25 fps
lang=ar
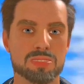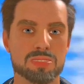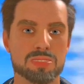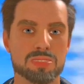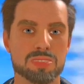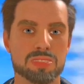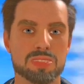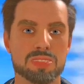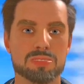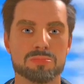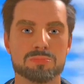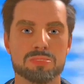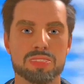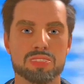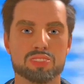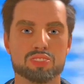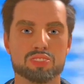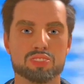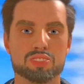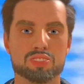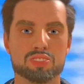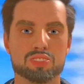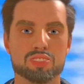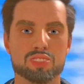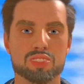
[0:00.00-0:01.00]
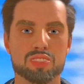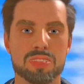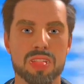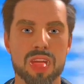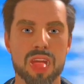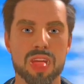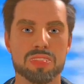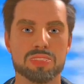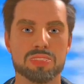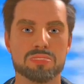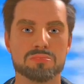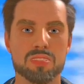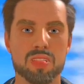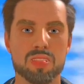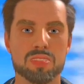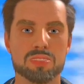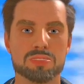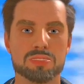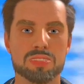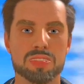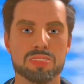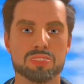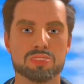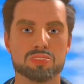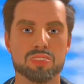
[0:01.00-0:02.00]
انتبه لنفسك
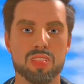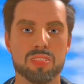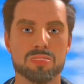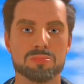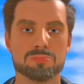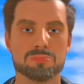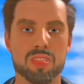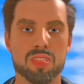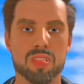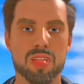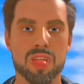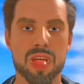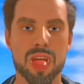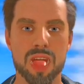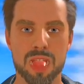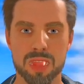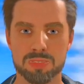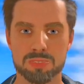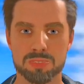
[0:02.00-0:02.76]
ولتعليمك وداوم